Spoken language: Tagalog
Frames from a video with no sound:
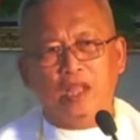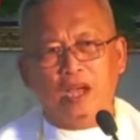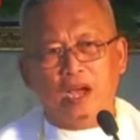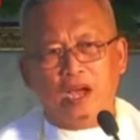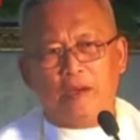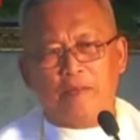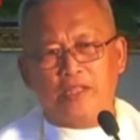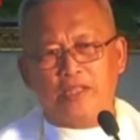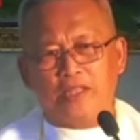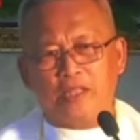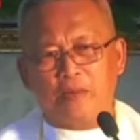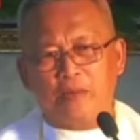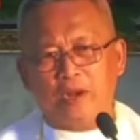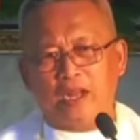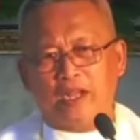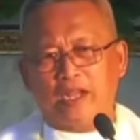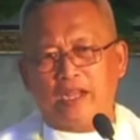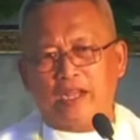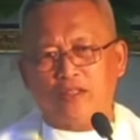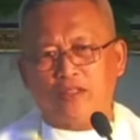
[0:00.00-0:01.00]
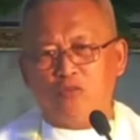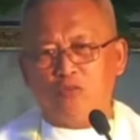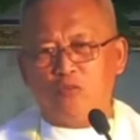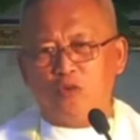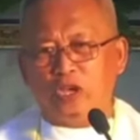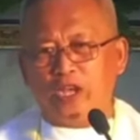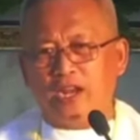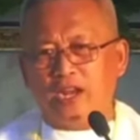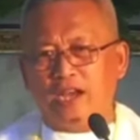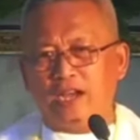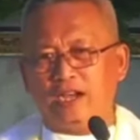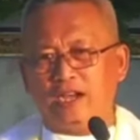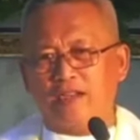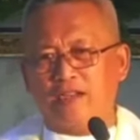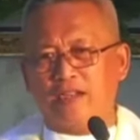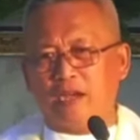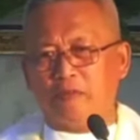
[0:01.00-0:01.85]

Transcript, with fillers: hapit na malanggi tumuhilak,